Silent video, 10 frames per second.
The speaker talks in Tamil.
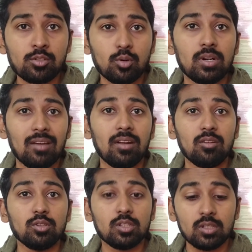ரூட்
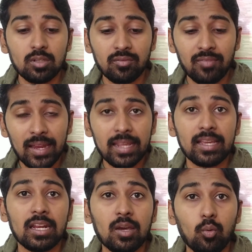லெவலில் வந்துட்டு
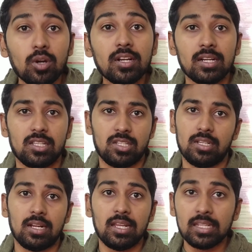வேலைகளை
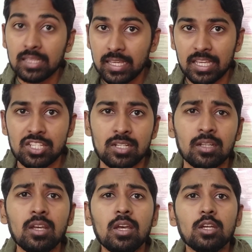ஒன்றிணைச்சிருக்கிறார் இந்த
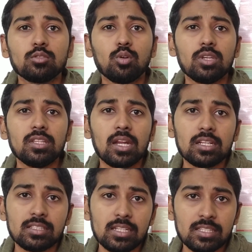ஏஜென்ட் ஸோ
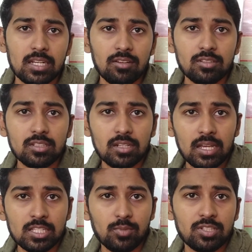இதனால் சிறிசேனா வந்துட்டு
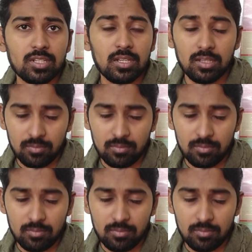ராஜபக்ஷே